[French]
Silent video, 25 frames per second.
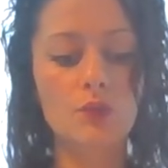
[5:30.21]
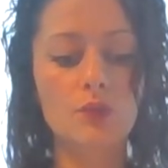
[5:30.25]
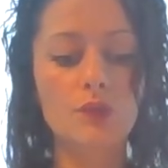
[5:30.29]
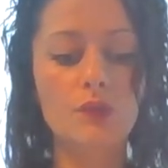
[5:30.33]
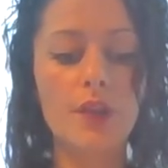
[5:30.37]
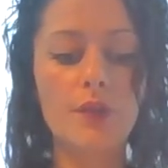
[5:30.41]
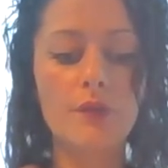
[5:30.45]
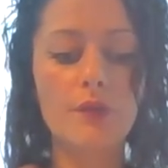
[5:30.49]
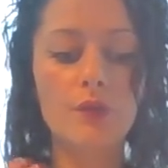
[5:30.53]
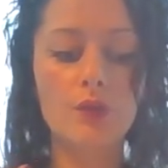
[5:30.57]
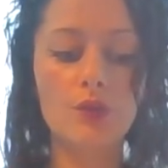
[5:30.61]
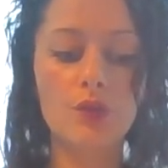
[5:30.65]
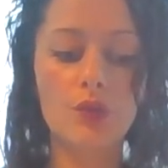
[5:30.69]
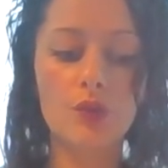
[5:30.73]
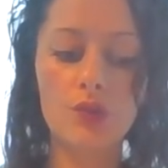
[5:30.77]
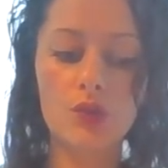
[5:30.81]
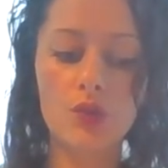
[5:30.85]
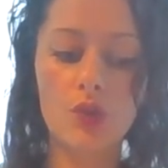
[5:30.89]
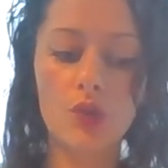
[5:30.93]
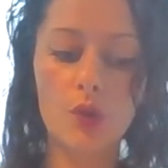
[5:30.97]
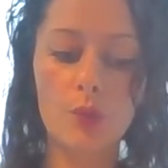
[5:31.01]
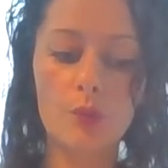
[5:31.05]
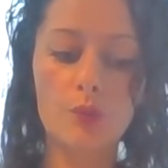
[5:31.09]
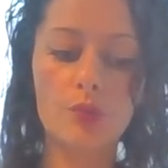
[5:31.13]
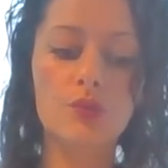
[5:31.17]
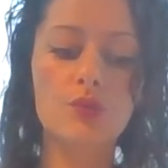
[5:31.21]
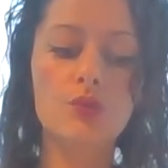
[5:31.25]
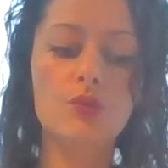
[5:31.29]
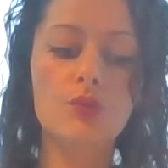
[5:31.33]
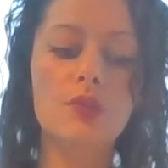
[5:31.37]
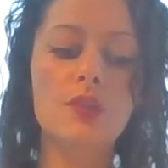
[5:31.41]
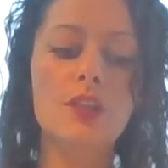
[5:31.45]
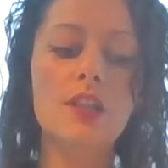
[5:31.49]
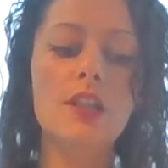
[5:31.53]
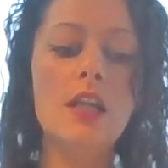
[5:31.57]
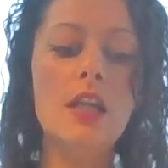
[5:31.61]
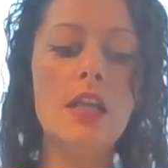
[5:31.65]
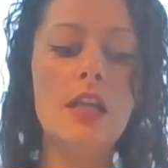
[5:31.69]
Ouvrez votre cœur pour
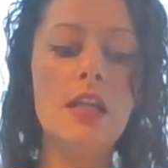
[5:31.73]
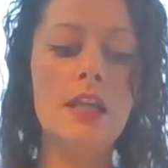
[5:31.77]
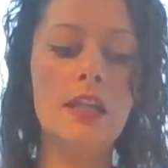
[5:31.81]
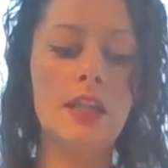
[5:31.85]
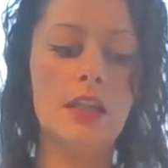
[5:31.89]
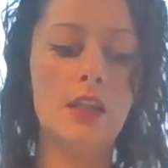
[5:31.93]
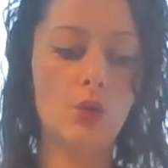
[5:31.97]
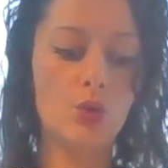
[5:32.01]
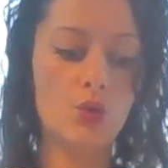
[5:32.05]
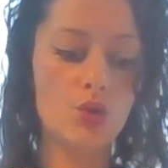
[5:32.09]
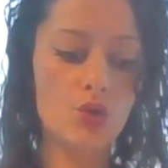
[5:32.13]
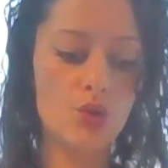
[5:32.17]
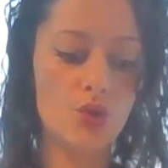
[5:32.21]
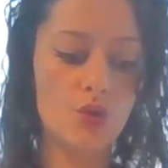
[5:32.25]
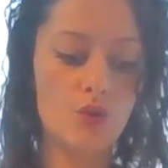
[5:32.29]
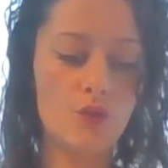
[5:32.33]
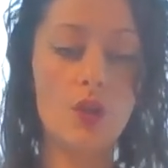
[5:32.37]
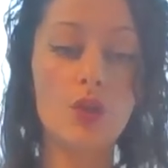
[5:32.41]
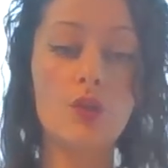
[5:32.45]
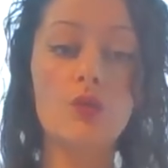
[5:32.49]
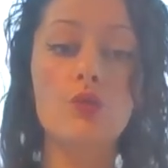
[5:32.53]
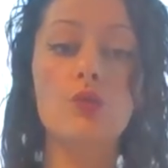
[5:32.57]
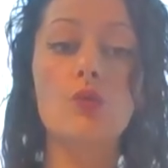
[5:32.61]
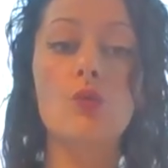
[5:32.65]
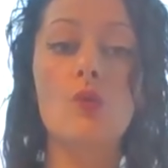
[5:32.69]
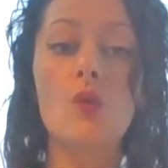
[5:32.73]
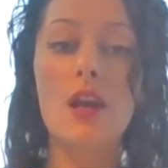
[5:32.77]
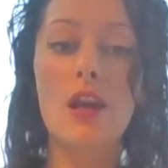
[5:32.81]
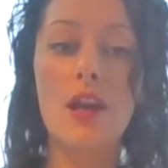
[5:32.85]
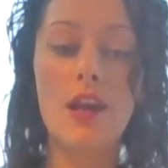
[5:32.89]
donner et recevoir de